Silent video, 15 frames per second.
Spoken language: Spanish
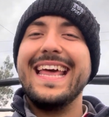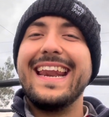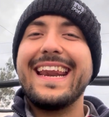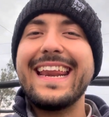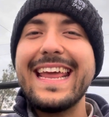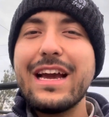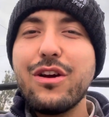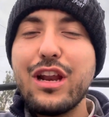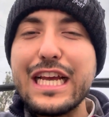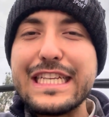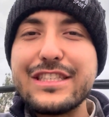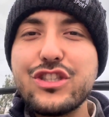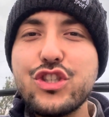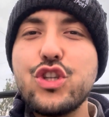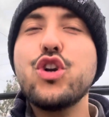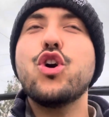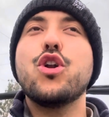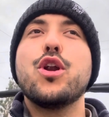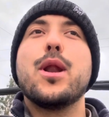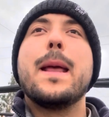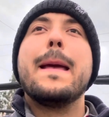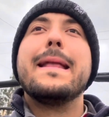
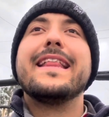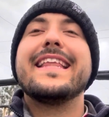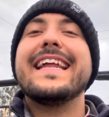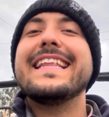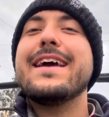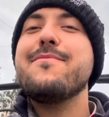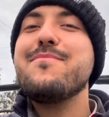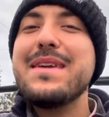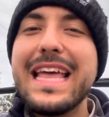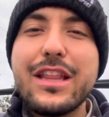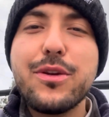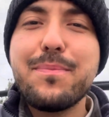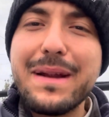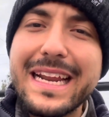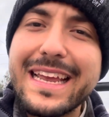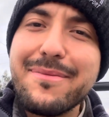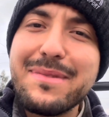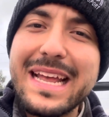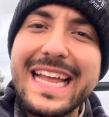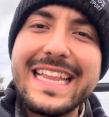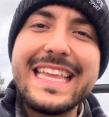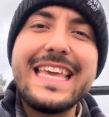Recolección, tratamientos
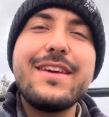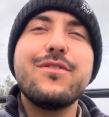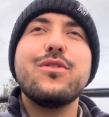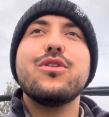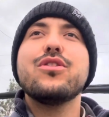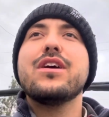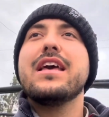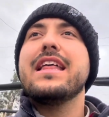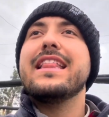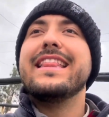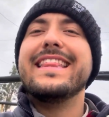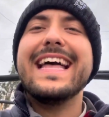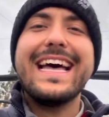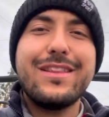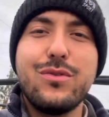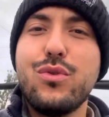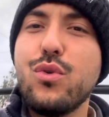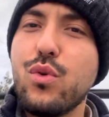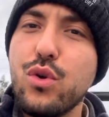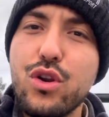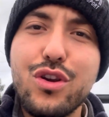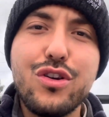pergeminativos, datos
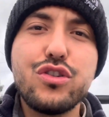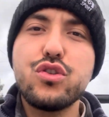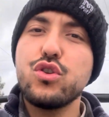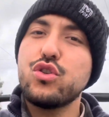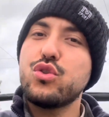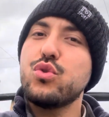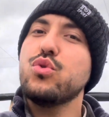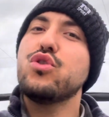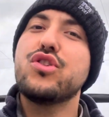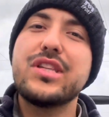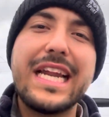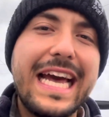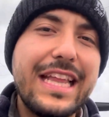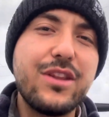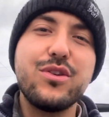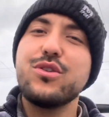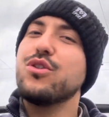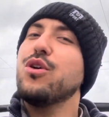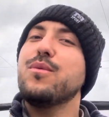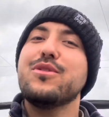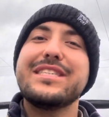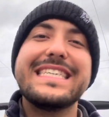curiosos, sustratos,
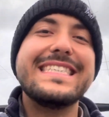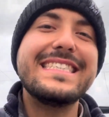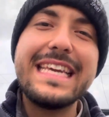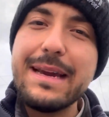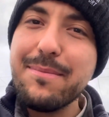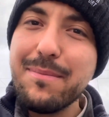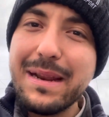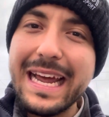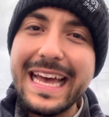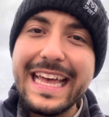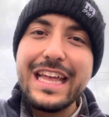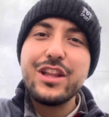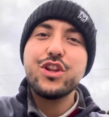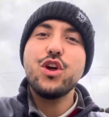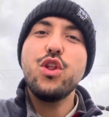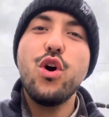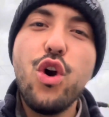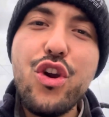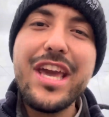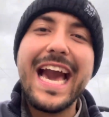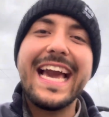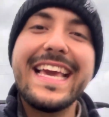cómo se siembra, todo
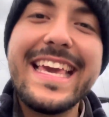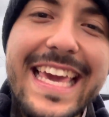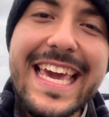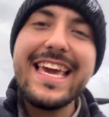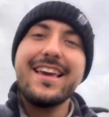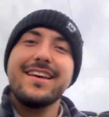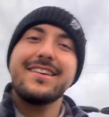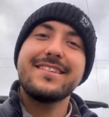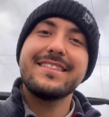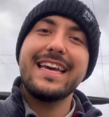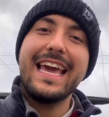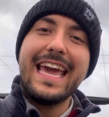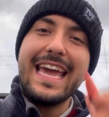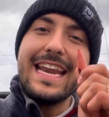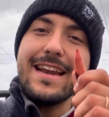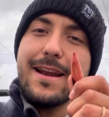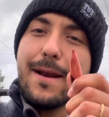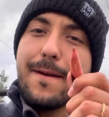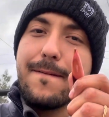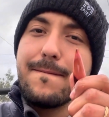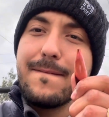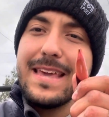hoy aquí en
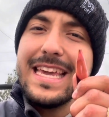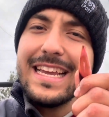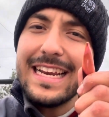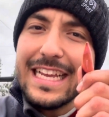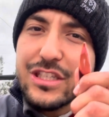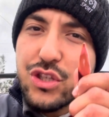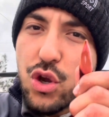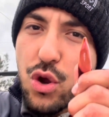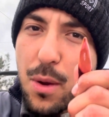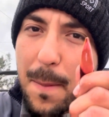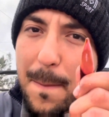Ignacio.